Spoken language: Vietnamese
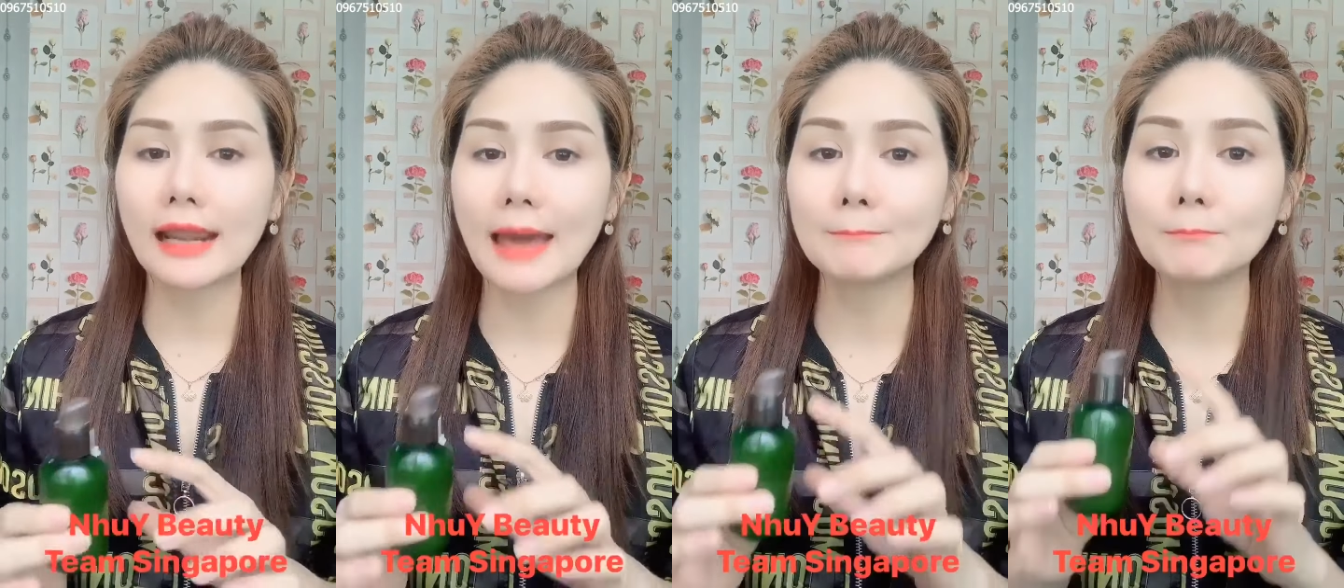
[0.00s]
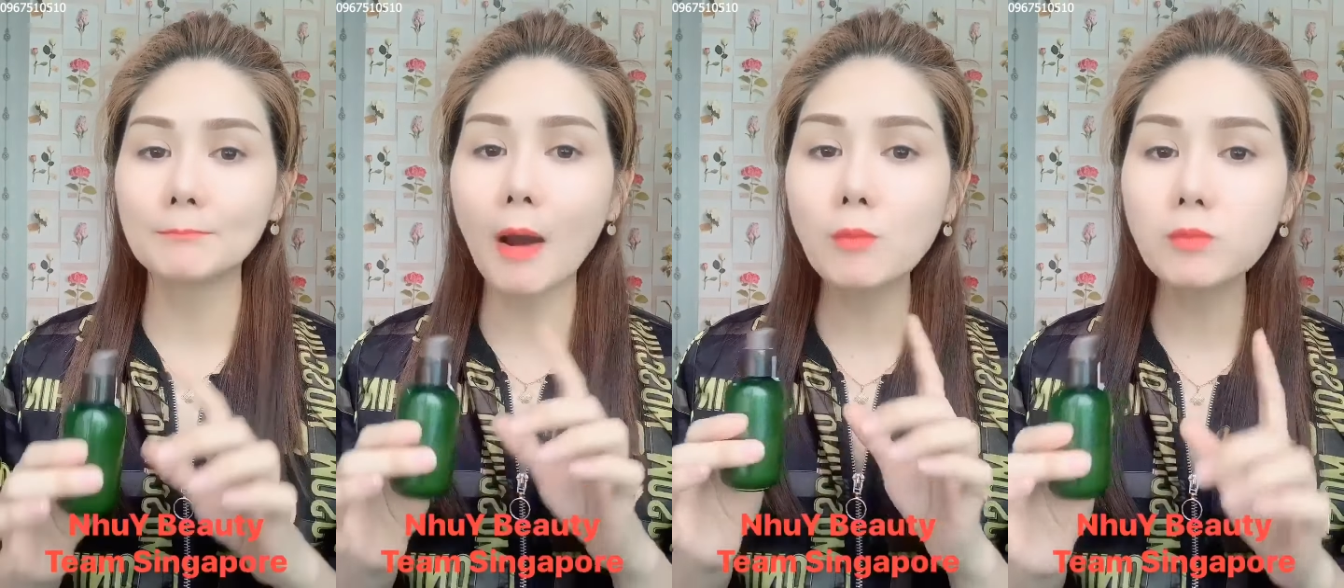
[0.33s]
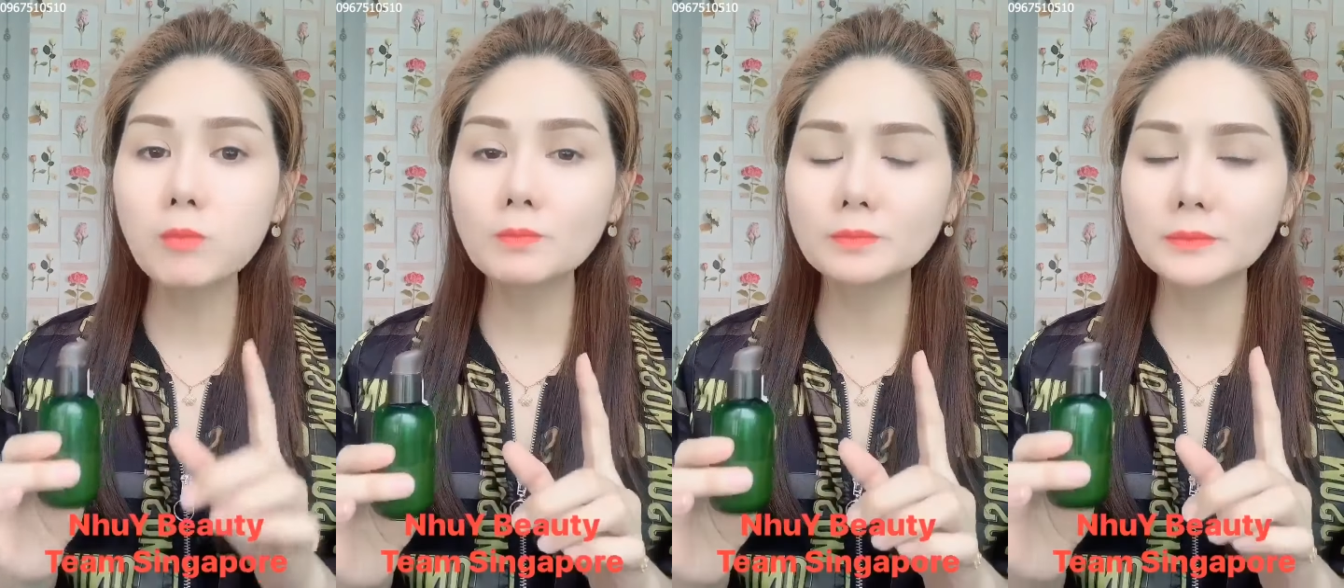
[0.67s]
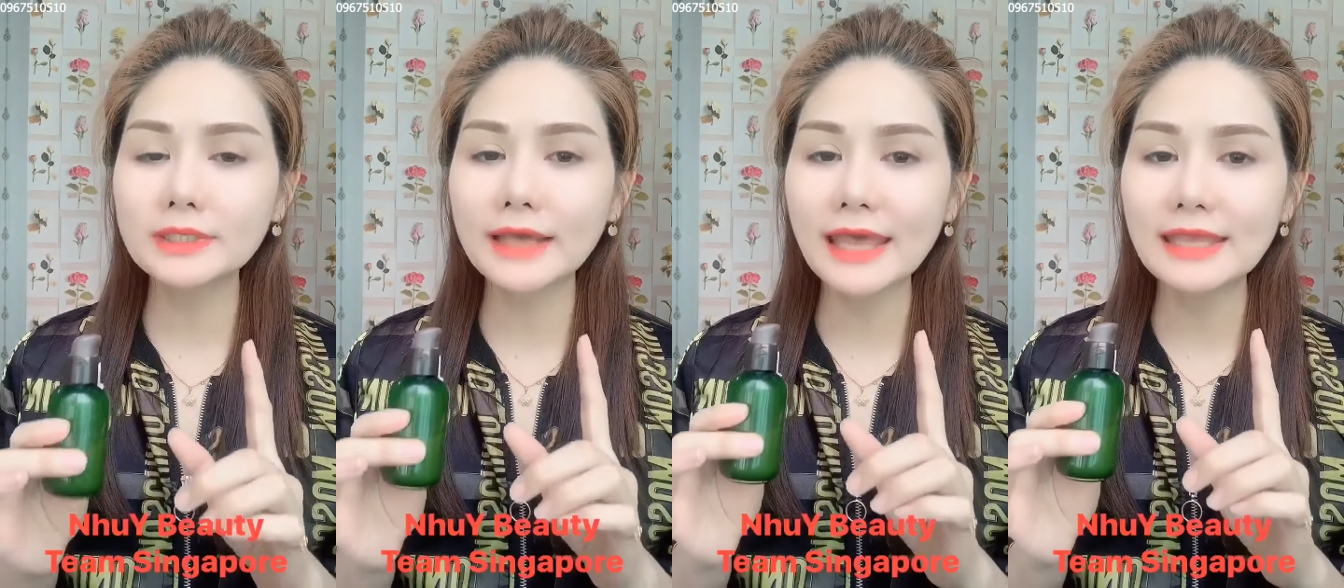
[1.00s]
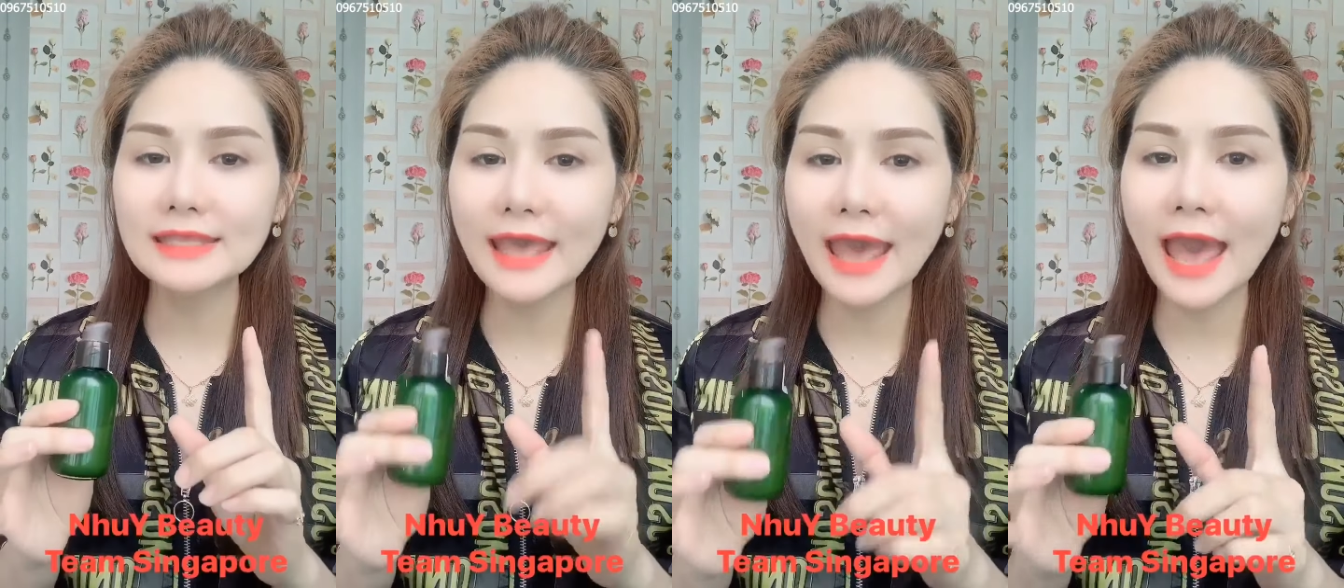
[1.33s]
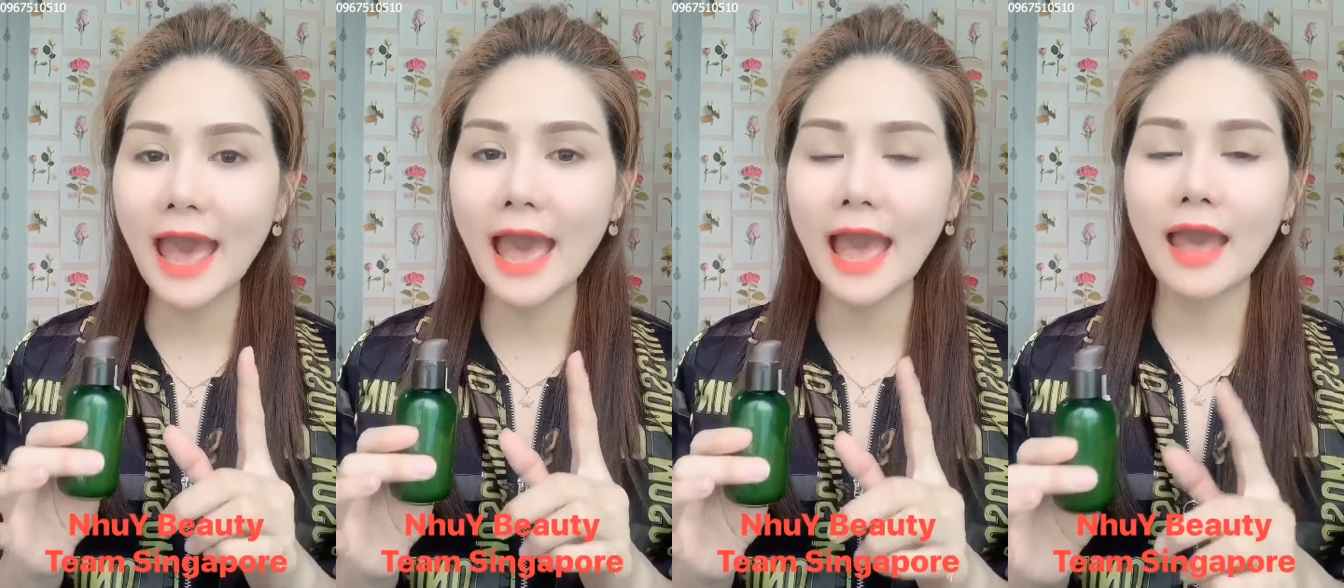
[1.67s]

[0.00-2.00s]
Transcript: làm bong cái da